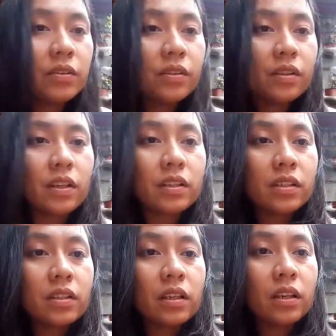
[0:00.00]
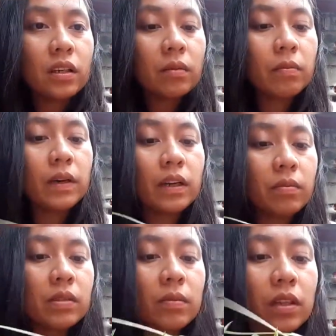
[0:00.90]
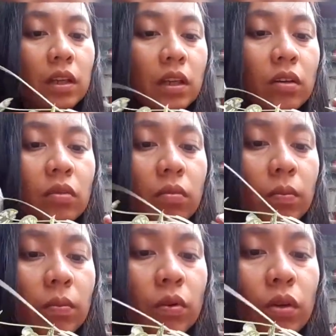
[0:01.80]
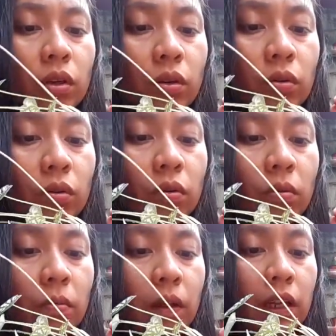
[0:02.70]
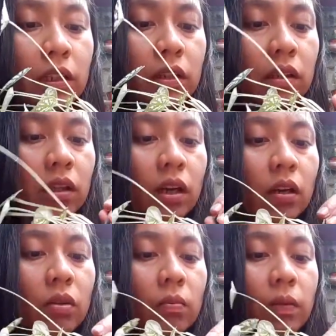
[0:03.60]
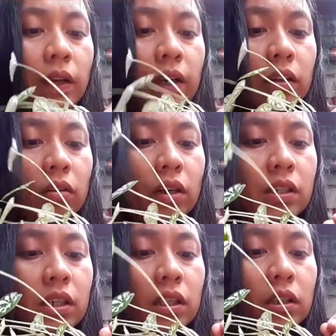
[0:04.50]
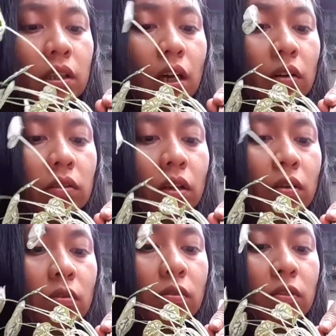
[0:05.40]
It's this. Para mas madali kong mapull yung plant ng kompleto kasi natatakot ako.